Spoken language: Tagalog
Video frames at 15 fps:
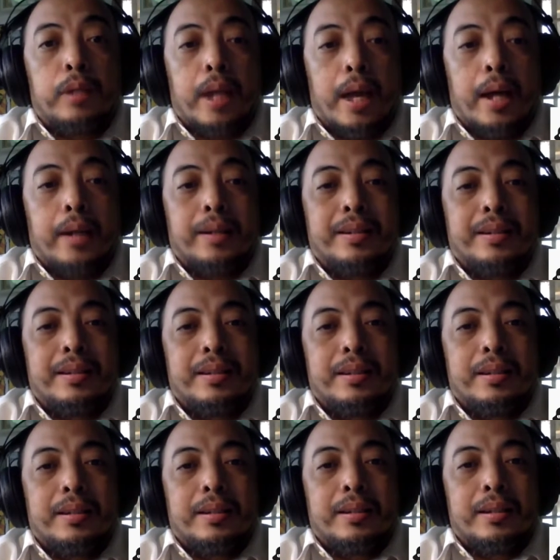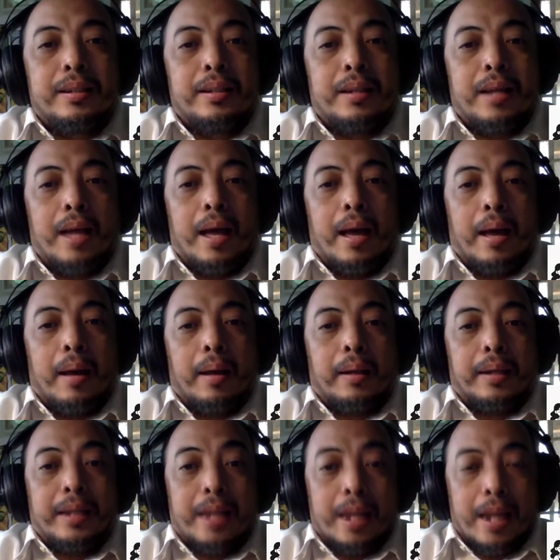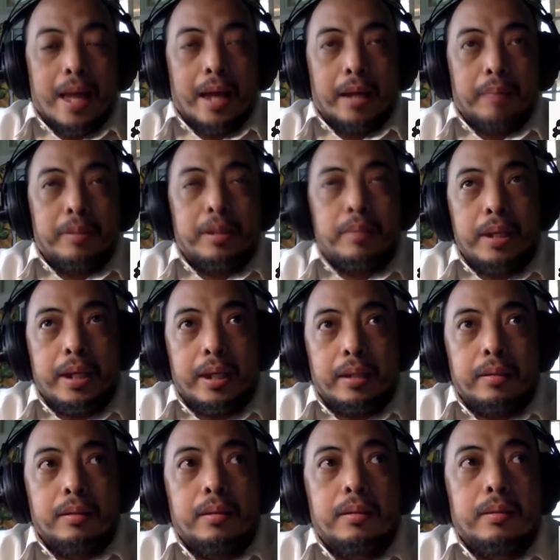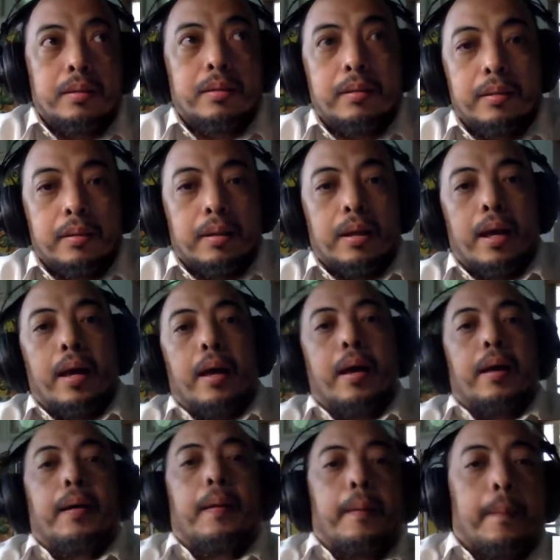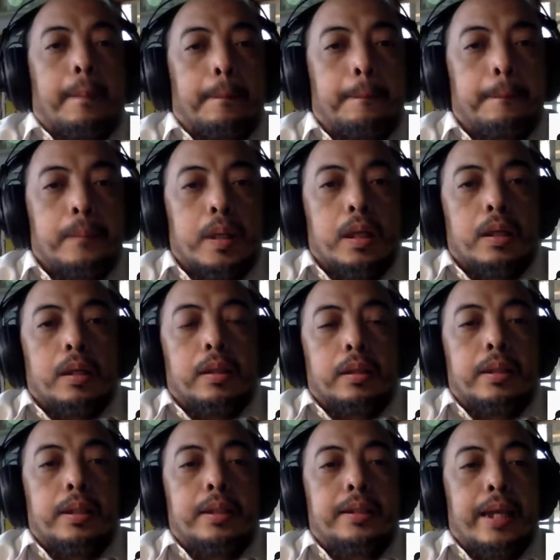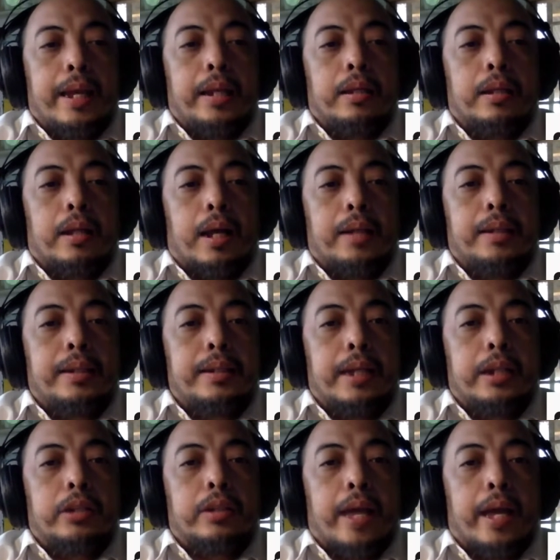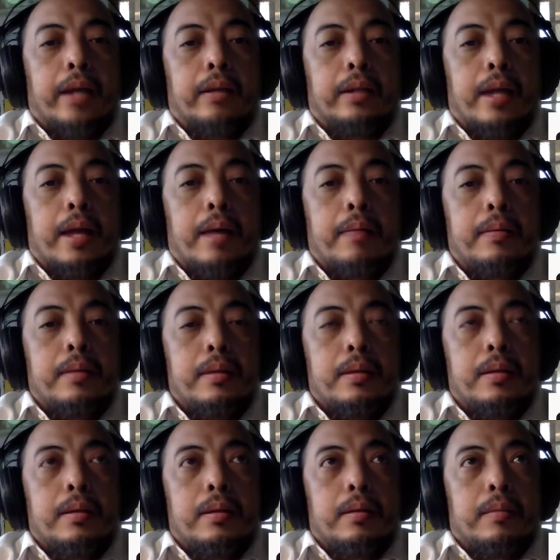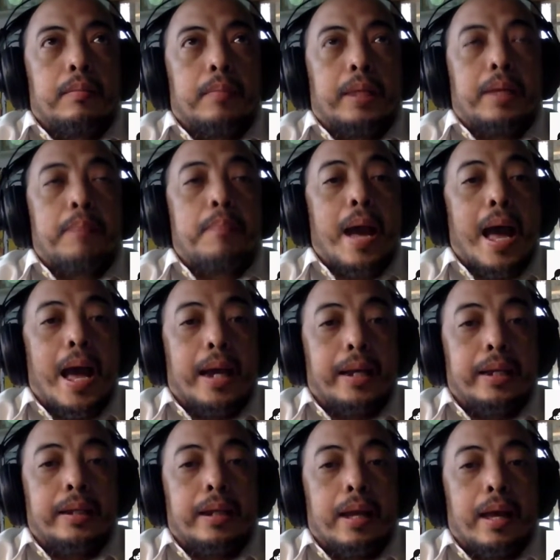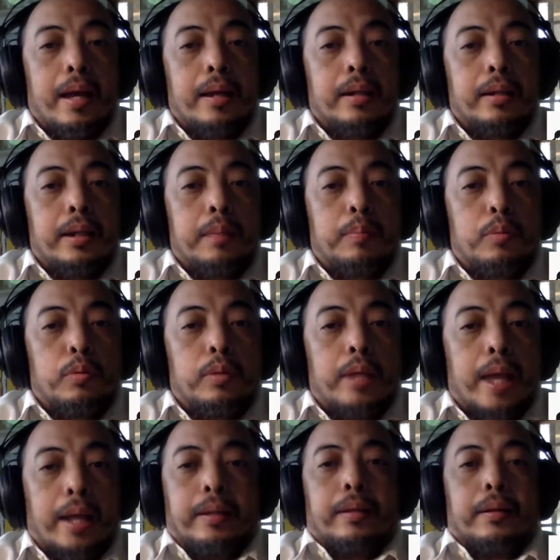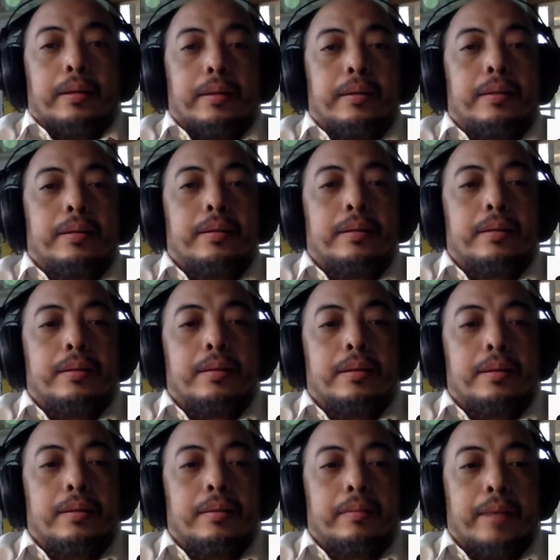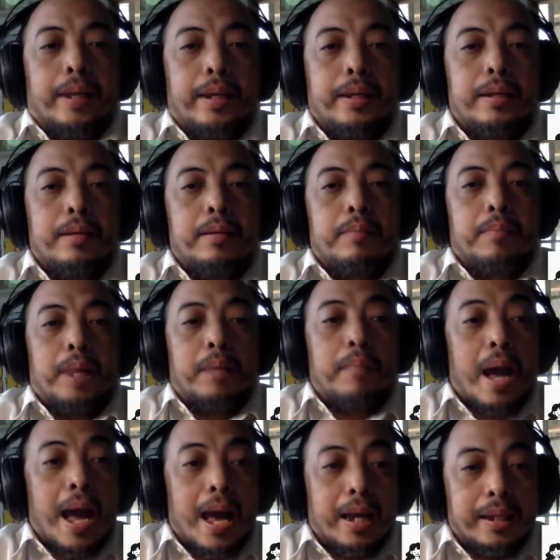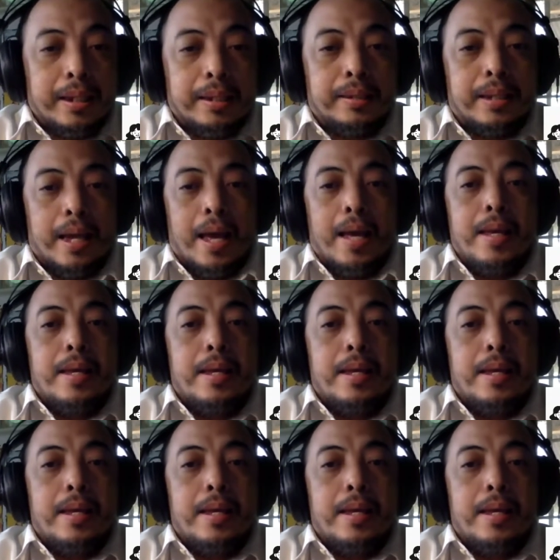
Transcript: ng uh, lang. Ibig sabihin, uh, design, nakadesenyo tayo na maging bahagi ng lipunan. Okay? Makibahagi sa